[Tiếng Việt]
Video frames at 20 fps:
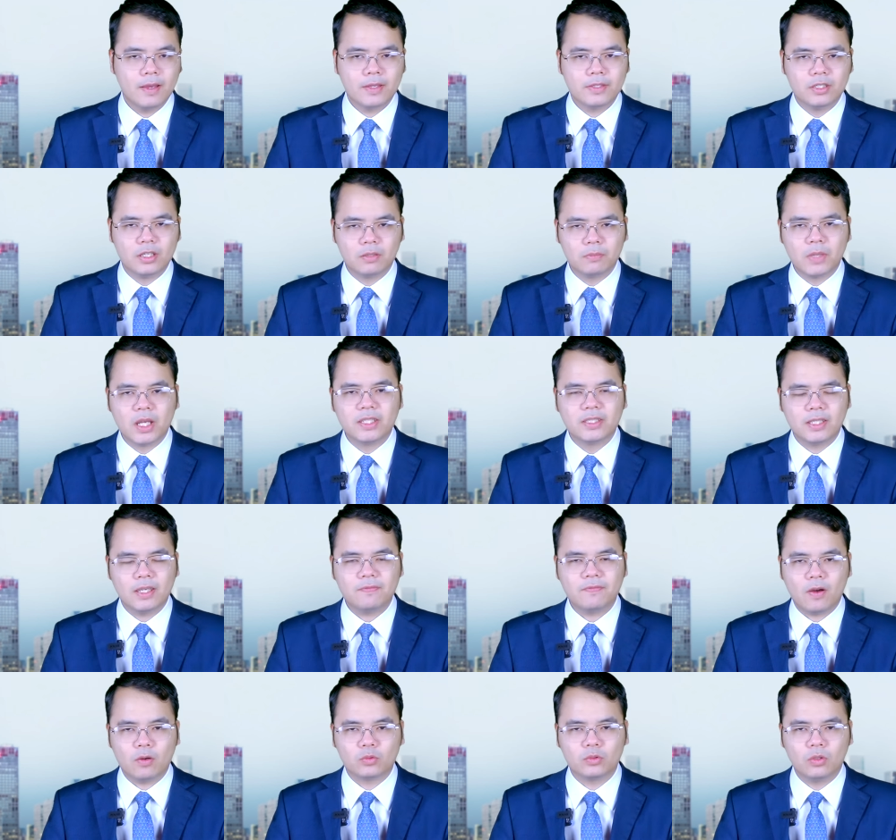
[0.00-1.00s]
những binh sĩ
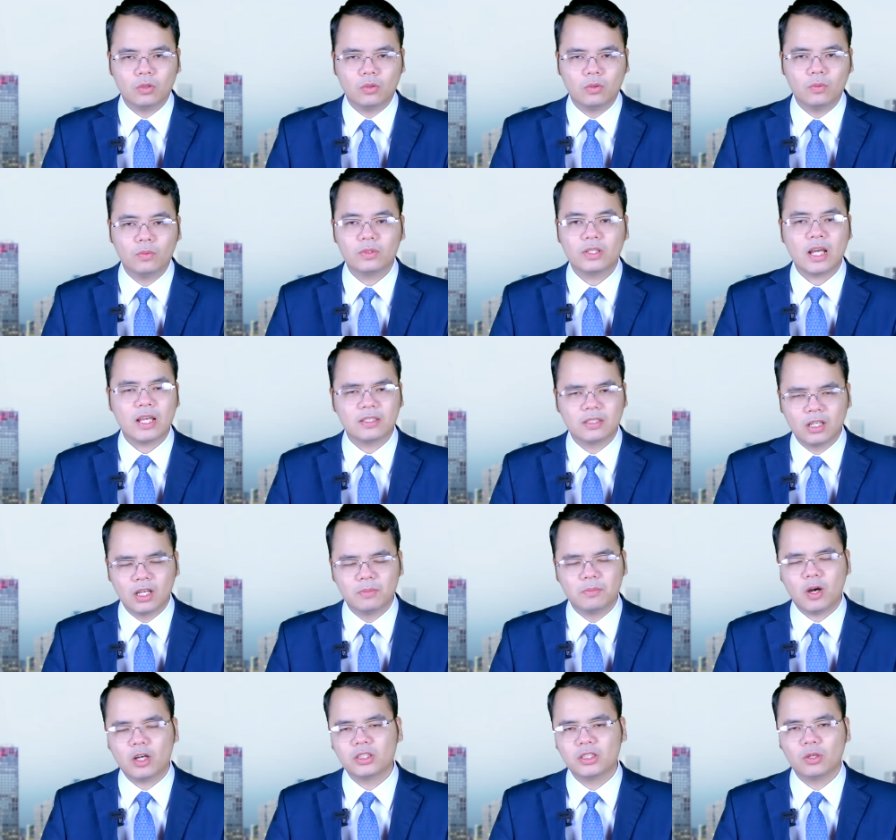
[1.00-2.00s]
phòng thủ đã rời
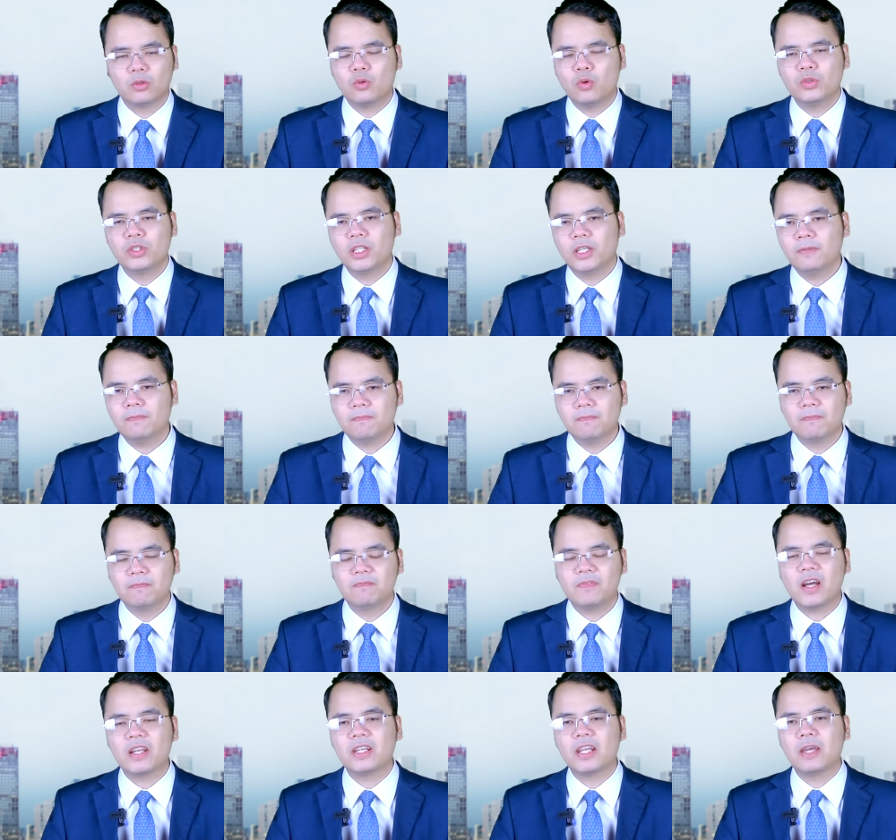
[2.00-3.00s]
bỏ tiểu khu 9
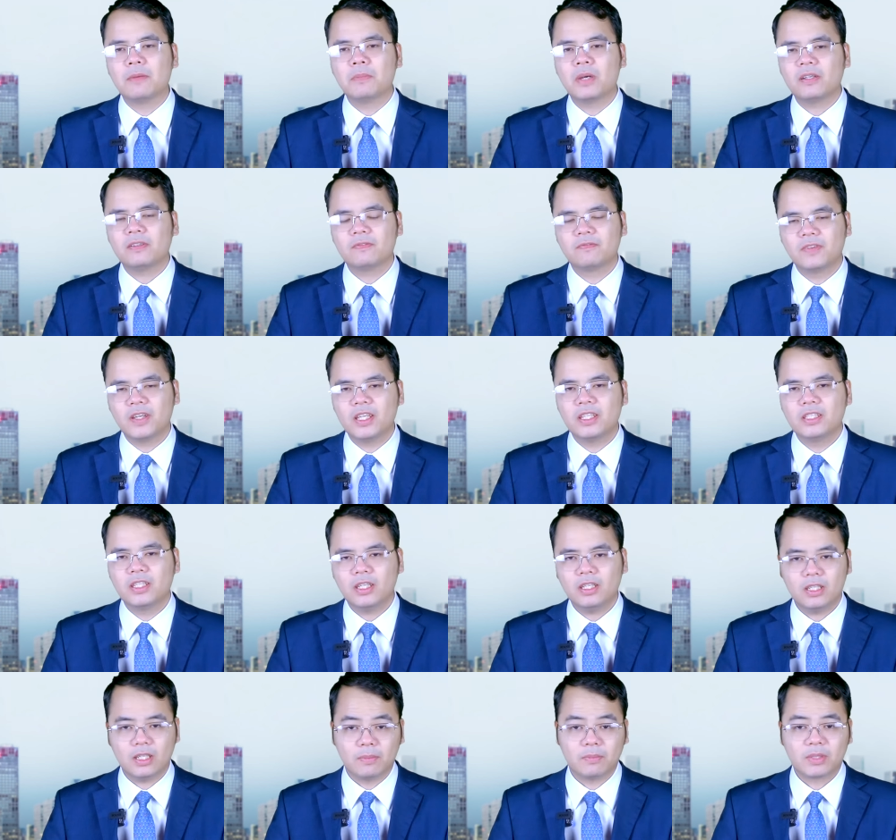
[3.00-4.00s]
và để mất vị trí
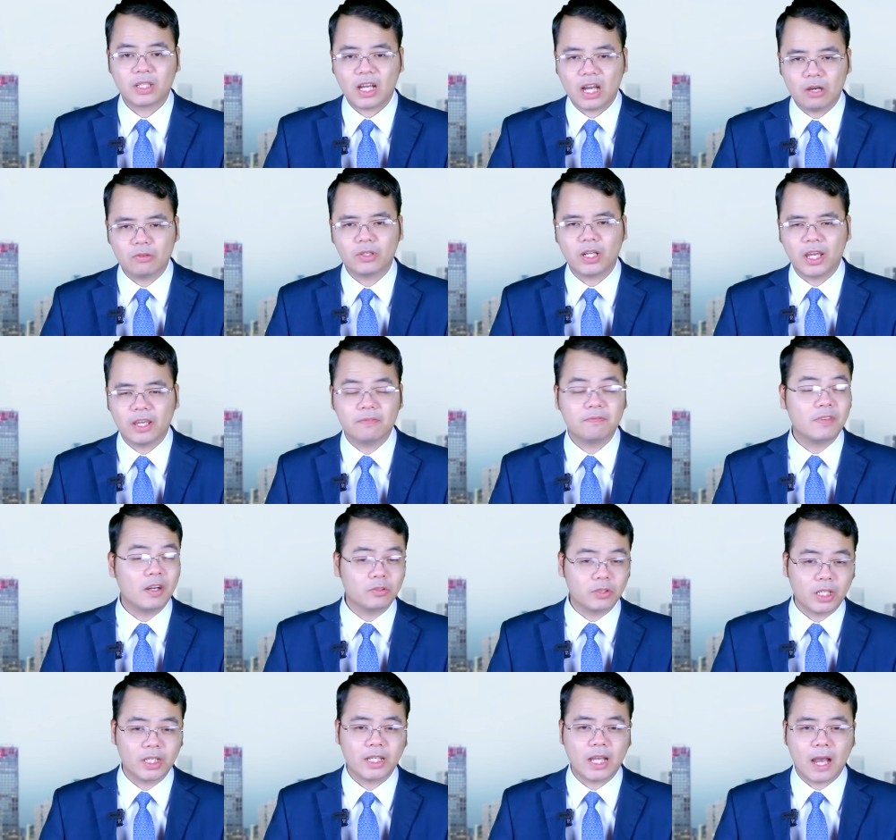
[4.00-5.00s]
điểm cao này vào
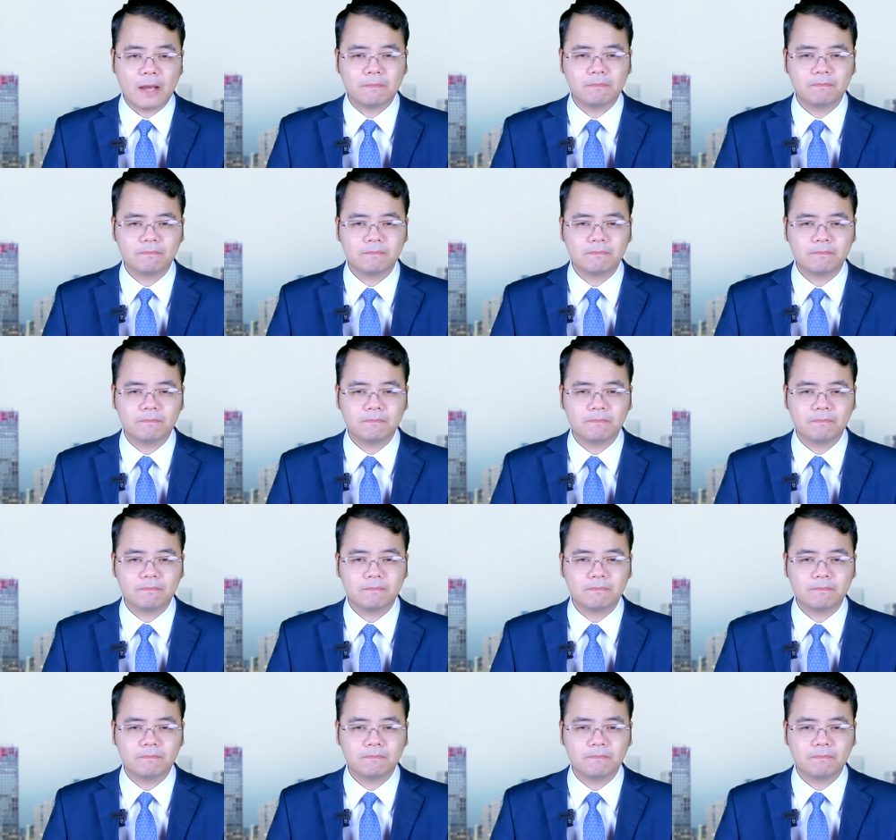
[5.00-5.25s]
tay Nga.